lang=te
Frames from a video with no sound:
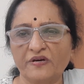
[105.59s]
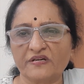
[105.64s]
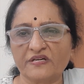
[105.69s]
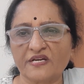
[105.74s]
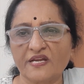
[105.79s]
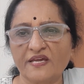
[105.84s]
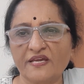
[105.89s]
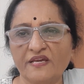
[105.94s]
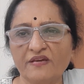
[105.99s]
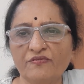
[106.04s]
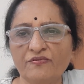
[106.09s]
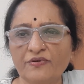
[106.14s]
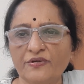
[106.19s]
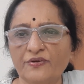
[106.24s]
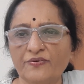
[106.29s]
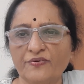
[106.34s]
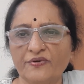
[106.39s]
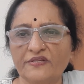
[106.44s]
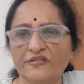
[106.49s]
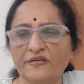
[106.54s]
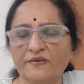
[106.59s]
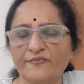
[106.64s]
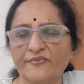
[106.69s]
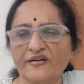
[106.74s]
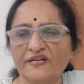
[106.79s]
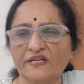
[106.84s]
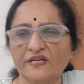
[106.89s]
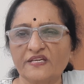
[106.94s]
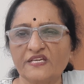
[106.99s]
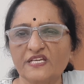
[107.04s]
అట్లా ఏ ఉండకూడదు
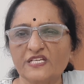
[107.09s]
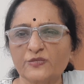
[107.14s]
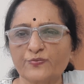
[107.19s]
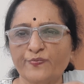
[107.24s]
అనమాట ఏ